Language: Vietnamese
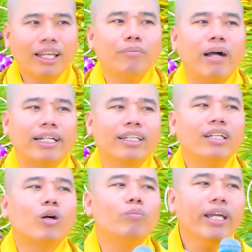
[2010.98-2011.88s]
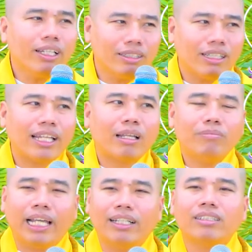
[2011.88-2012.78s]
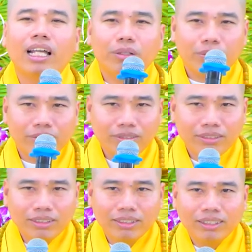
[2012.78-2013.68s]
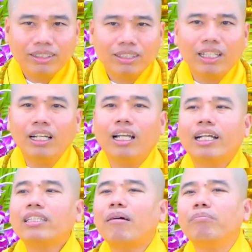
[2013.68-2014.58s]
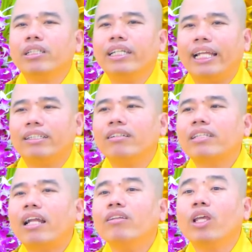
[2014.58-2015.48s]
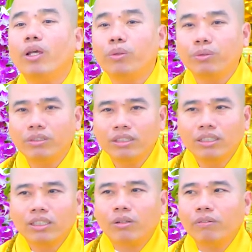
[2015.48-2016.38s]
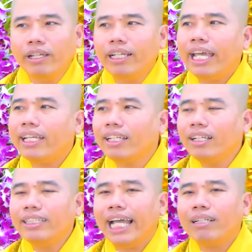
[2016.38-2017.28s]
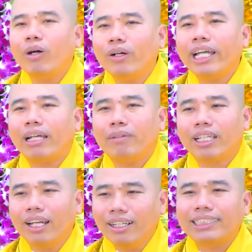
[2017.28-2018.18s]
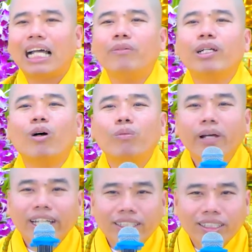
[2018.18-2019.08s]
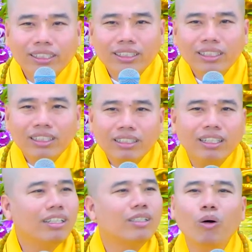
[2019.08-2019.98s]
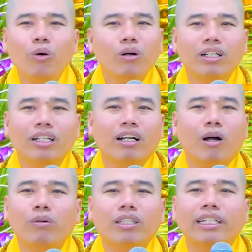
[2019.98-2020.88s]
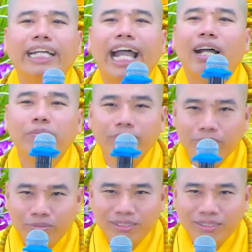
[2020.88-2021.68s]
nhìn mặt như đức còn biết người ta tâm trạng làm sao. Nghĩa là cái tâm mình dành cho người ta nó nhiều. Còn quý vị nghe những đức giảng mỗi ngày mà những đức sao quý vị cũng không biết nữa, vậy thì thua. Người không có tình cảm,